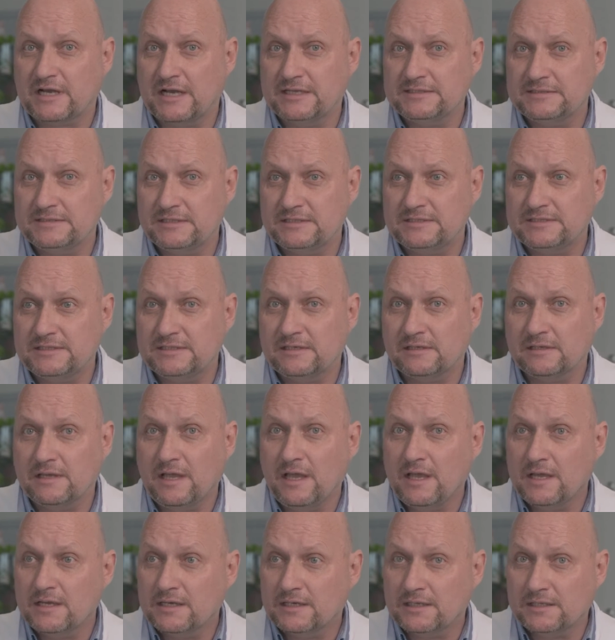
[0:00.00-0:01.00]
антител
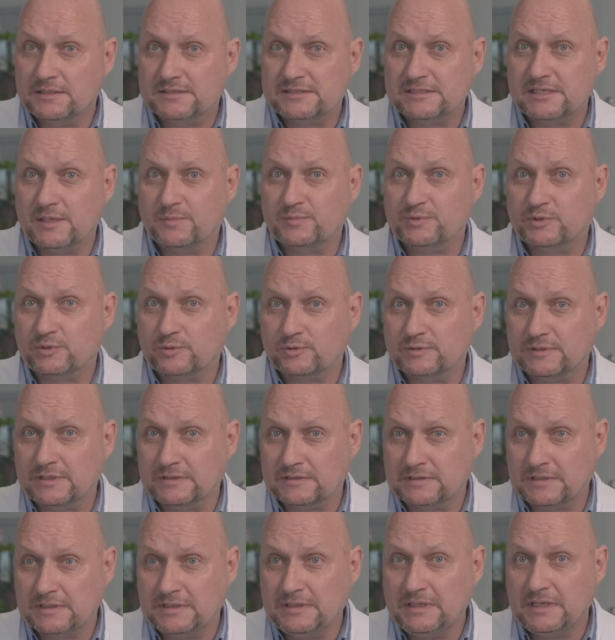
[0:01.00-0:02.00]
к рецептору
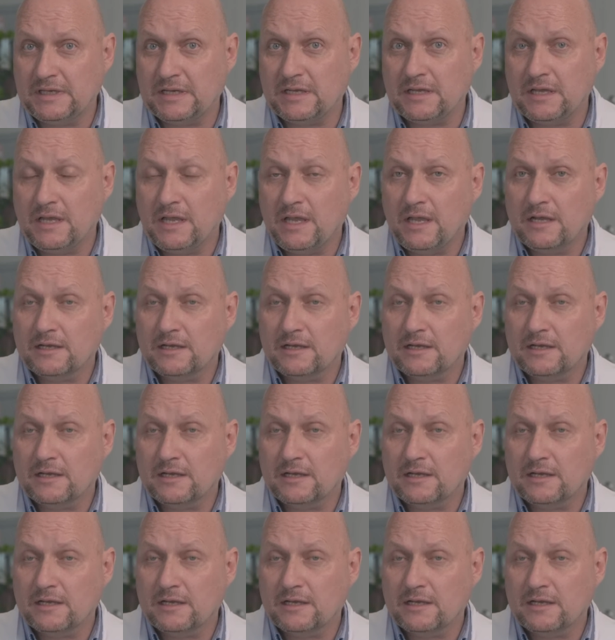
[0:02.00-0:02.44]
ТТГ,